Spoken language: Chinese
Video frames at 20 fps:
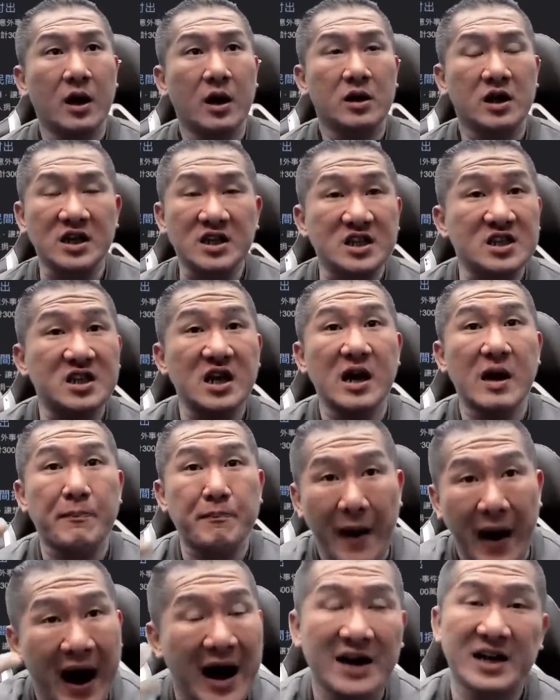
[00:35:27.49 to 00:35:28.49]
你执政了
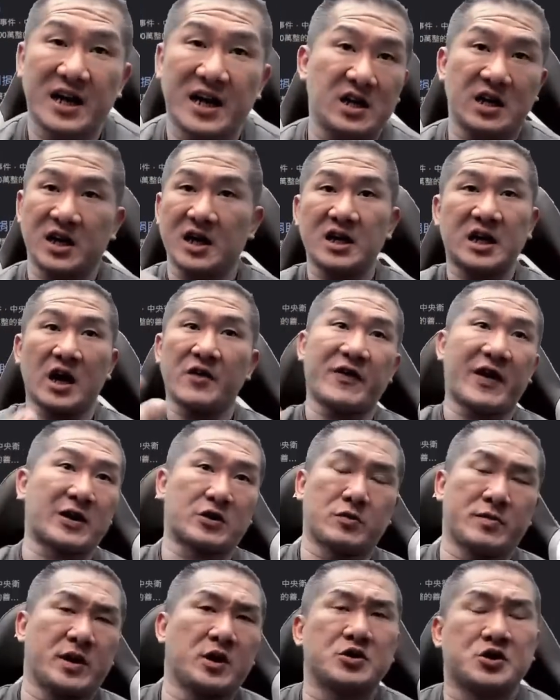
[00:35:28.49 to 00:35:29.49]
八年，你一条法
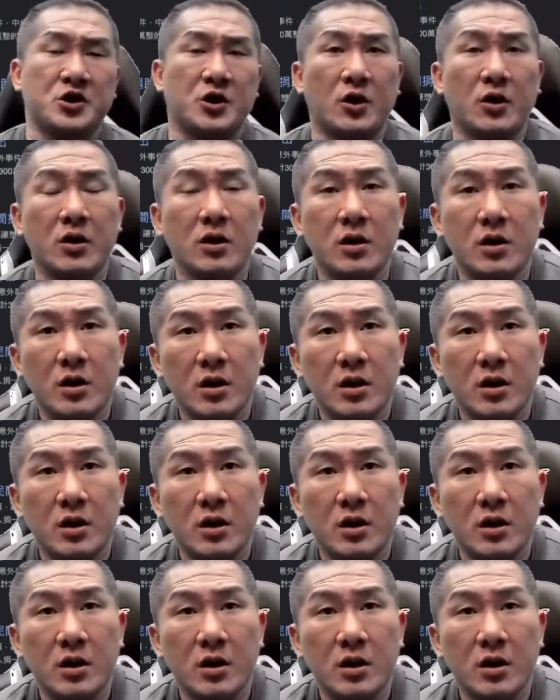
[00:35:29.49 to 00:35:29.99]
都没有修，